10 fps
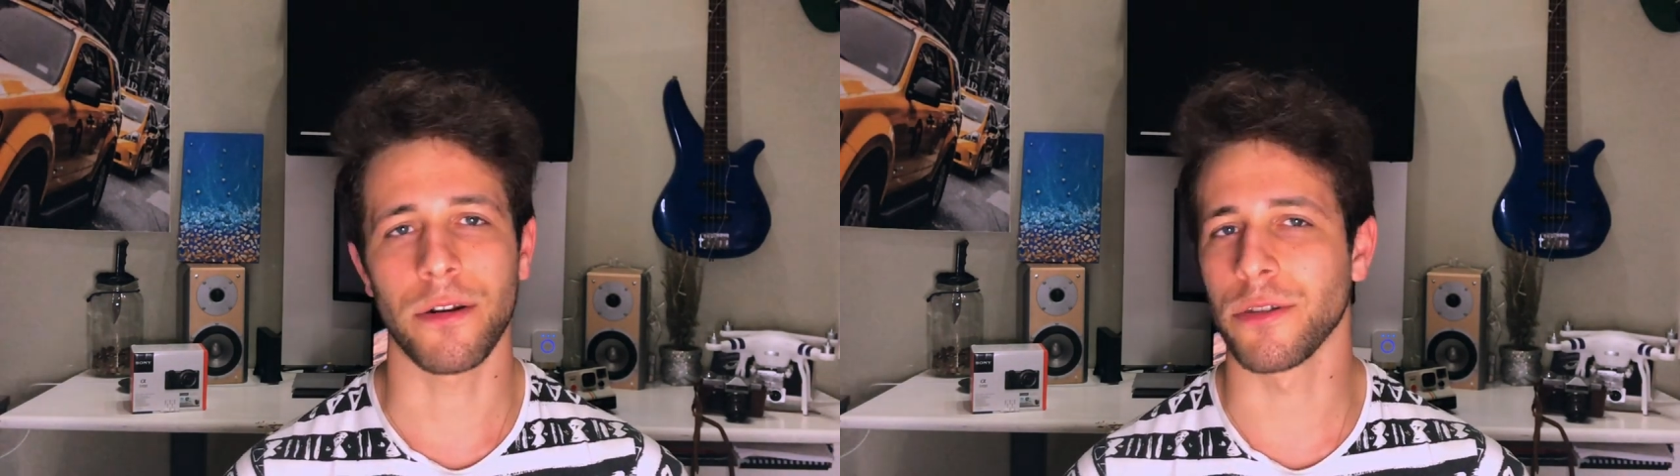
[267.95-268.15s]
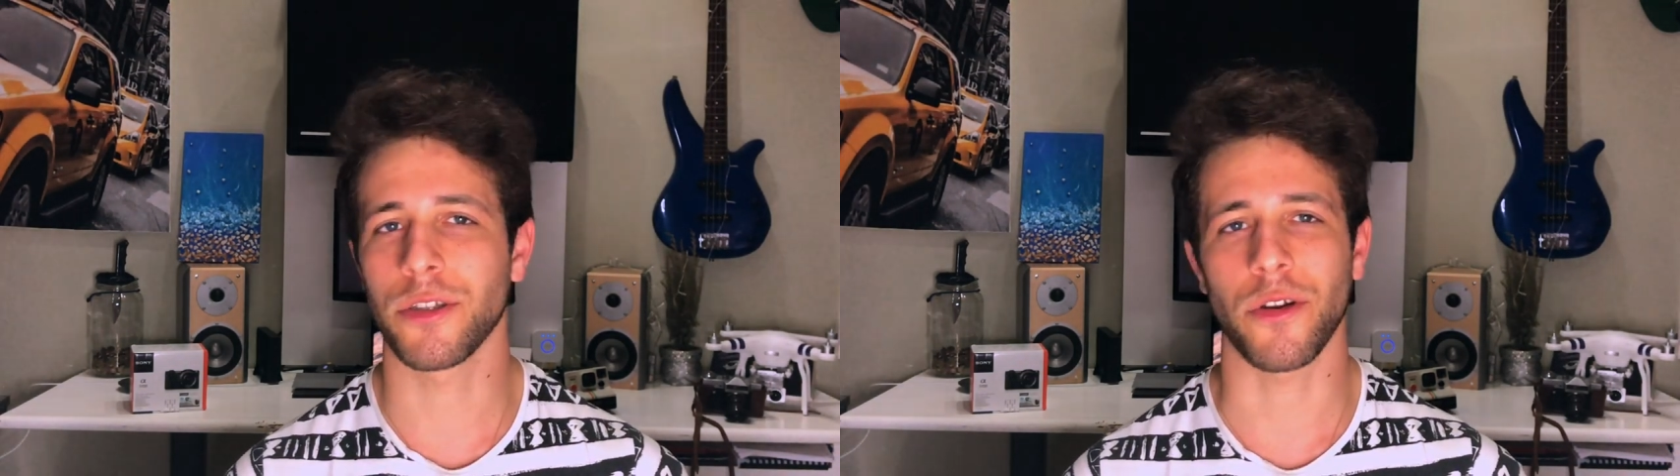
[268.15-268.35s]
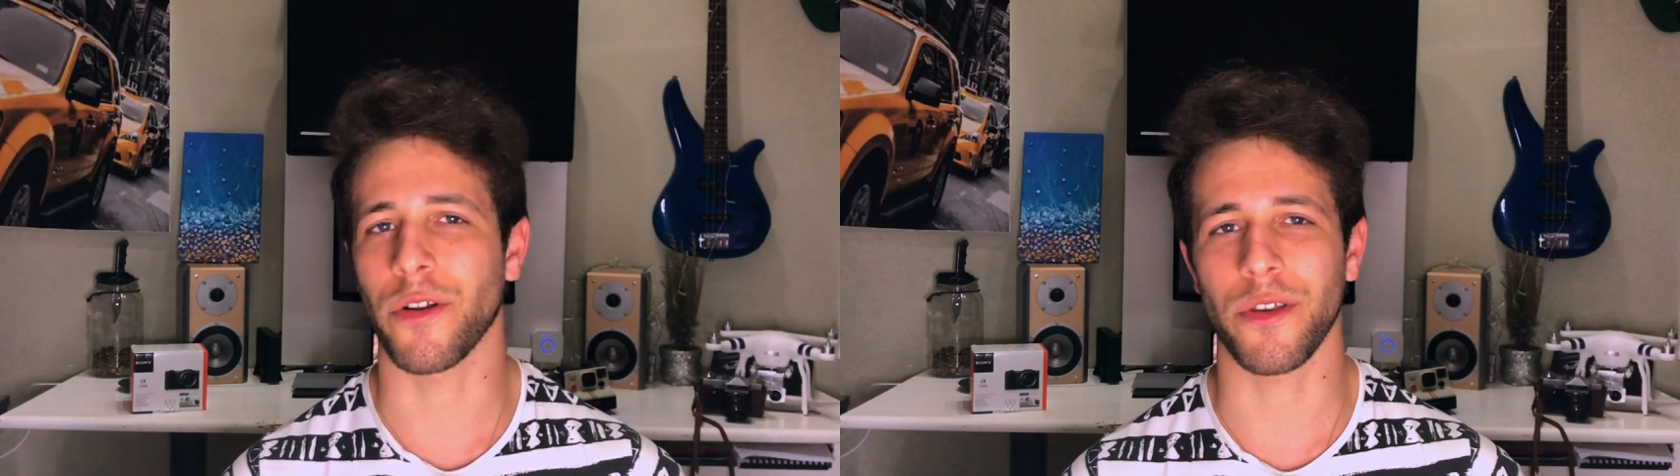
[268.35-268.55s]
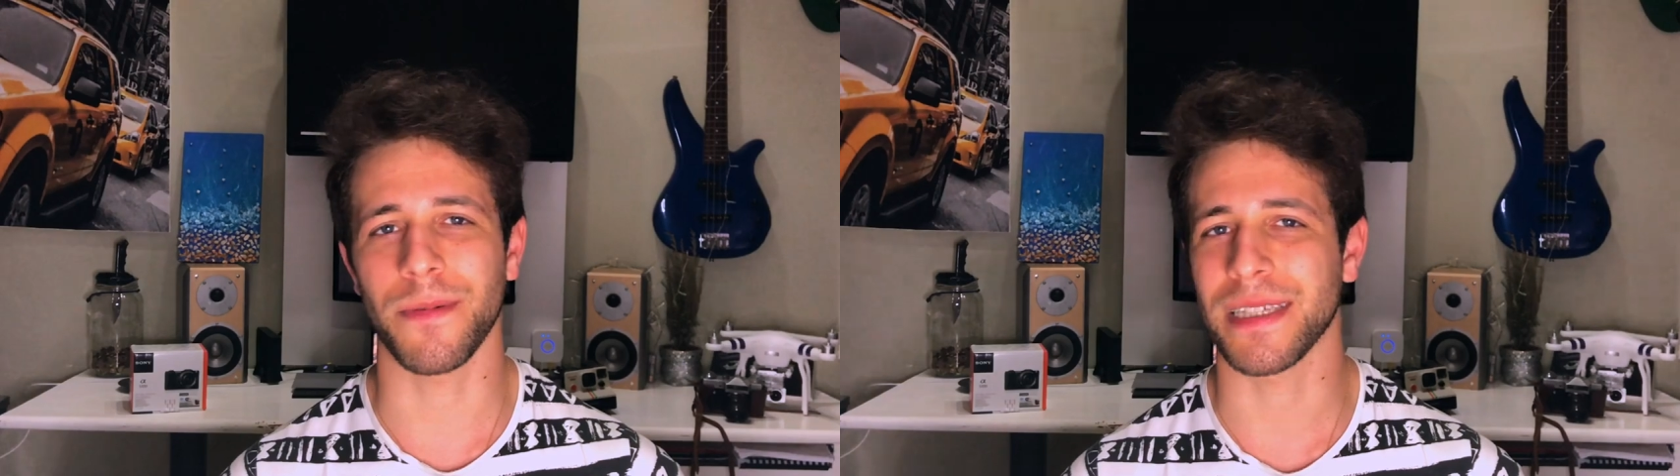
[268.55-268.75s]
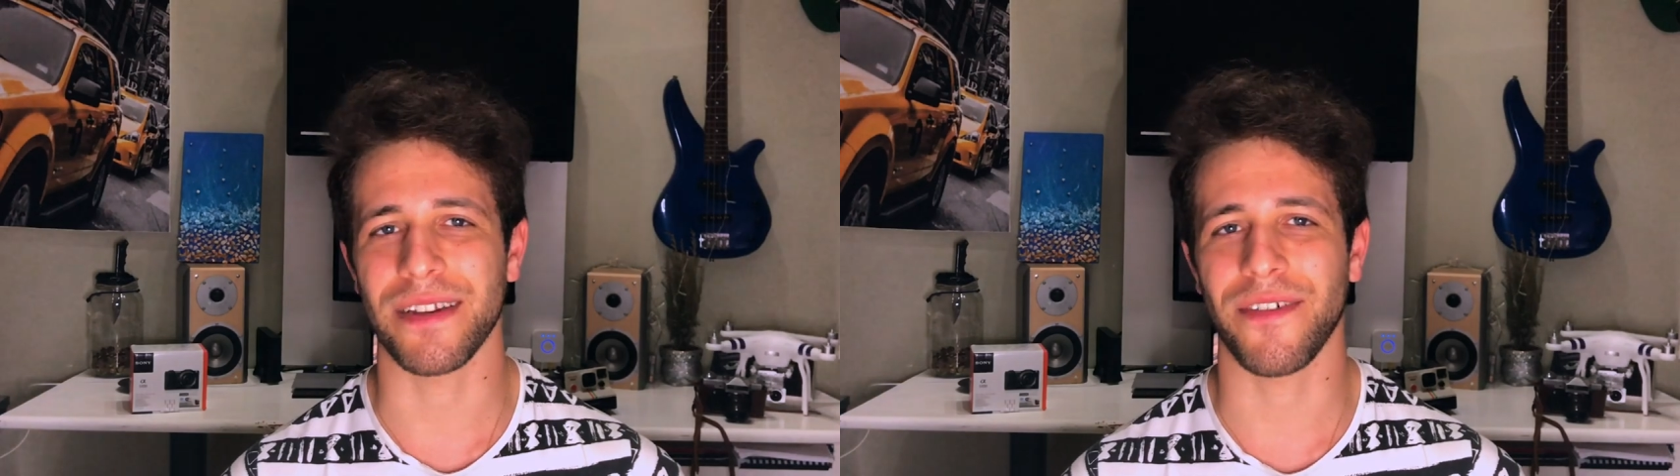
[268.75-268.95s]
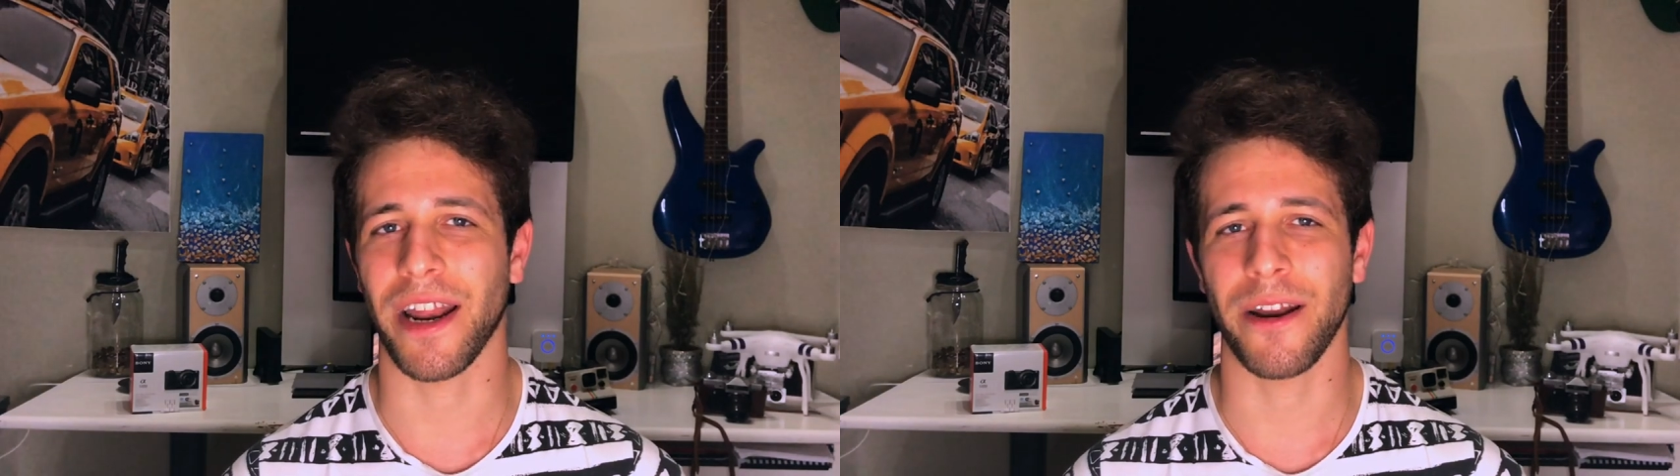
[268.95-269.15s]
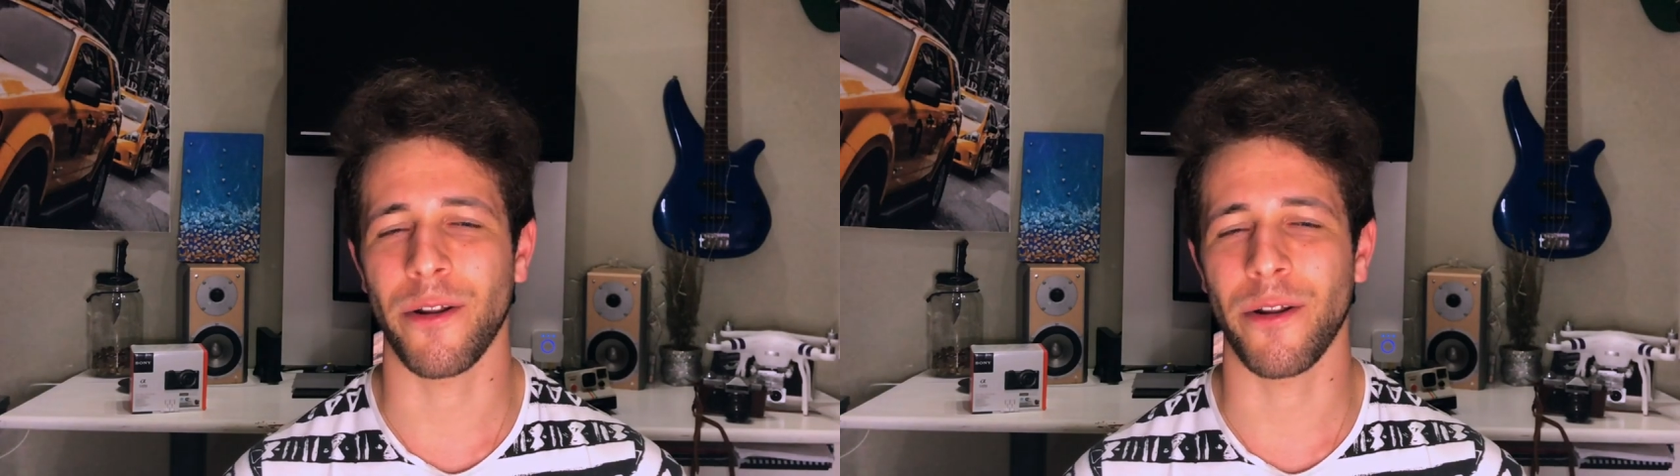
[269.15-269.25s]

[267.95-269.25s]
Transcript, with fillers: non sono Human Safari,